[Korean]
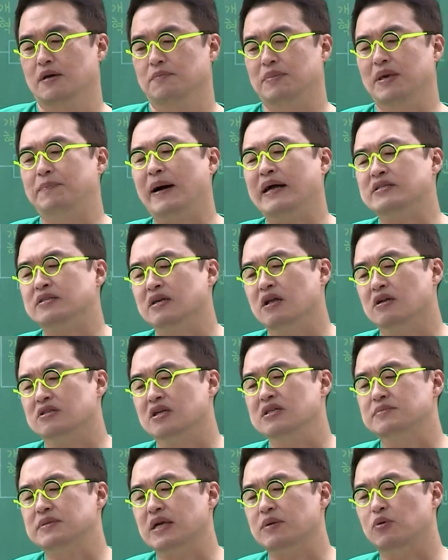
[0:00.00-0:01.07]
비판적인
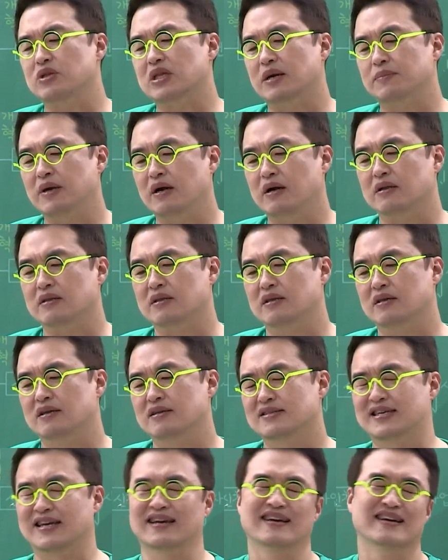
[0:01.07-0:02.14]
어떤 입장에서 본다면
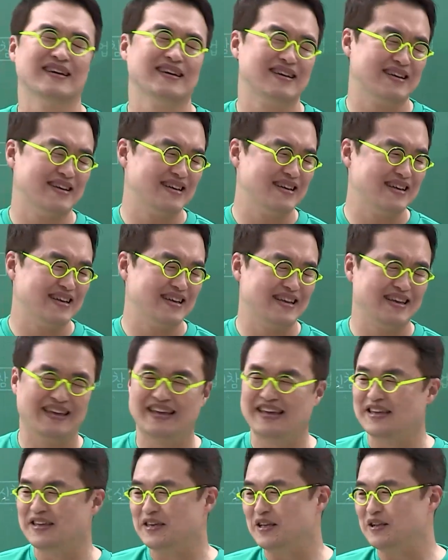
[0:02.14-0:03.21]
참,
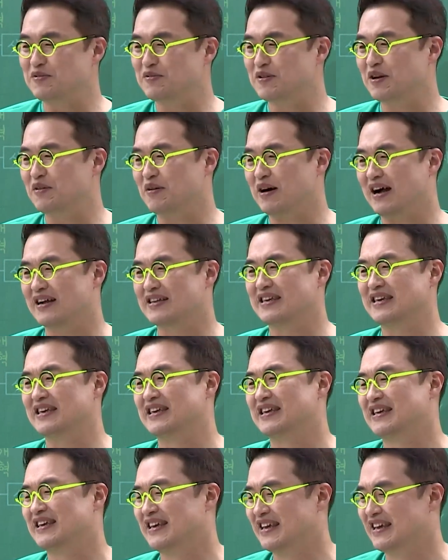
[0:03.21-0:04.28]
일국의 왕이
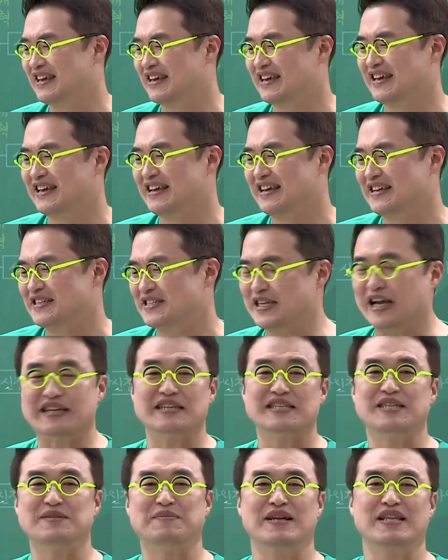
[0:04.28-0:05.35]

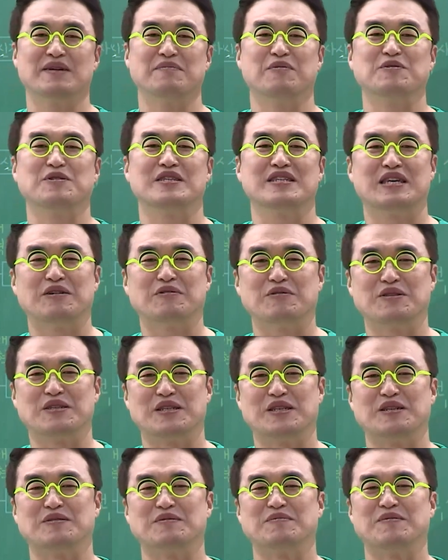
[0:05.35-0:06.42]
자기 집 하나 못 지키고
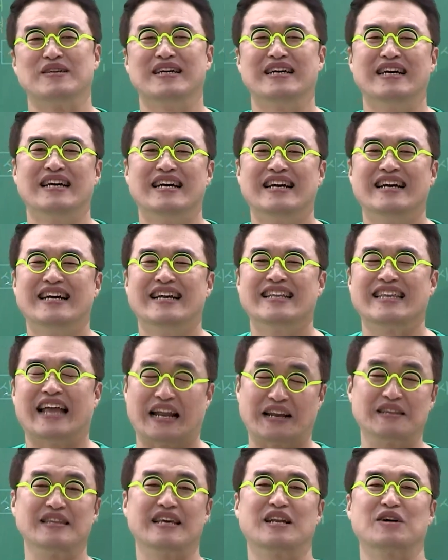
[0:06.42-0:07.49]
지금
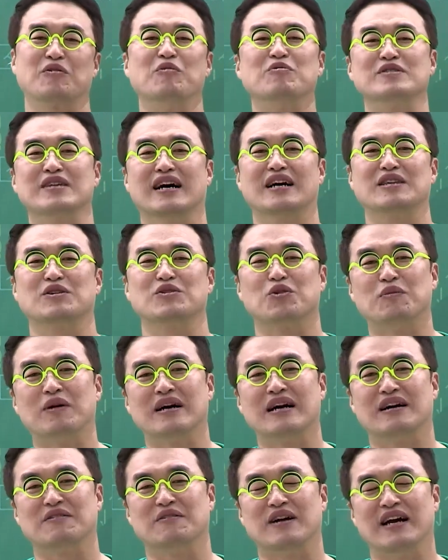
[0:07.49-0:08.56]
다른 나라 공사관으로
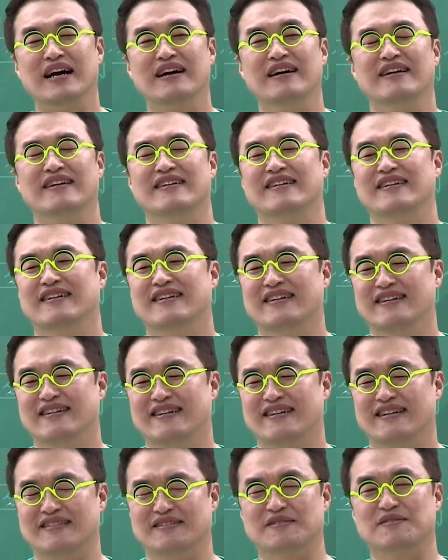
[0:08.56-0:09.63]
도망간 거야?
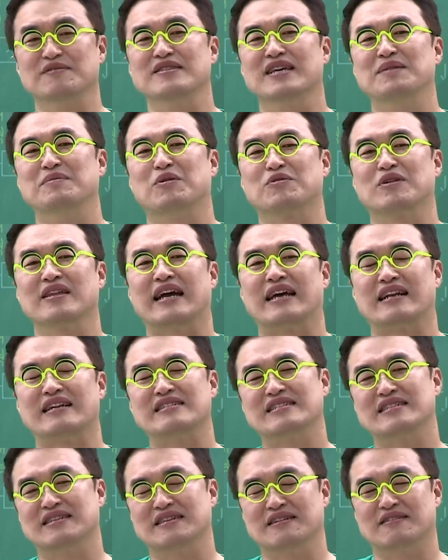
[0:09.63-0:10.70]
그런 사람이 어떻게
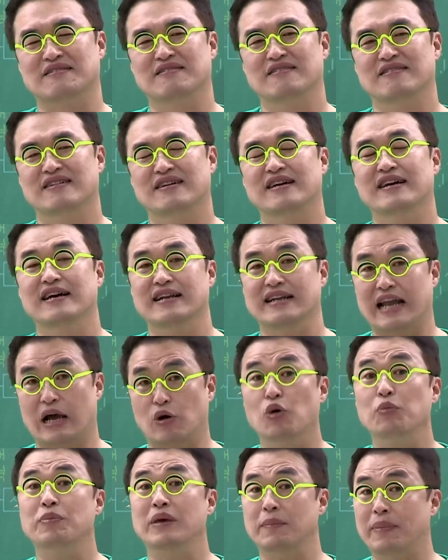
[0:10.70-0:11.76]
나라를 지켜?
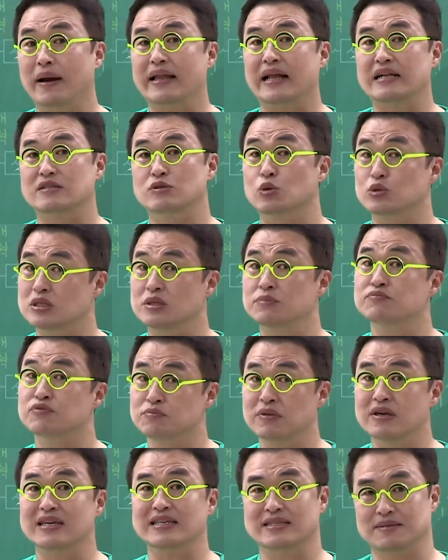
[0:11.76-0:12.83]
라고 비판할 소지는
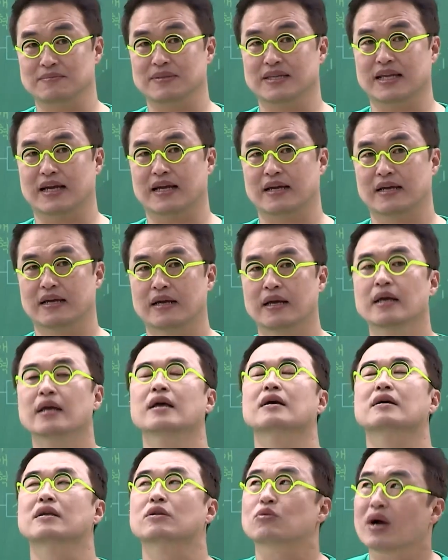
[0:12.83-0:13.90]
분명히 있습니다.
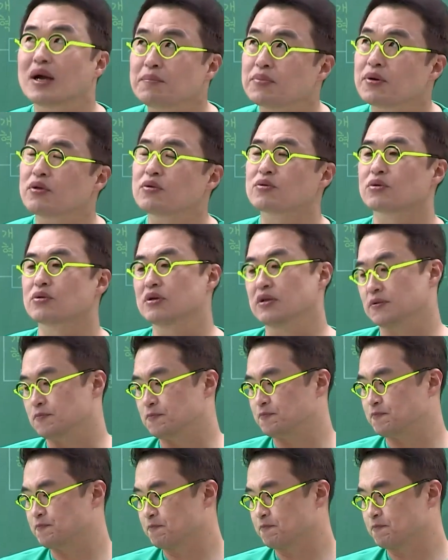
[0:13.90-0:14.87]
또 한편으로는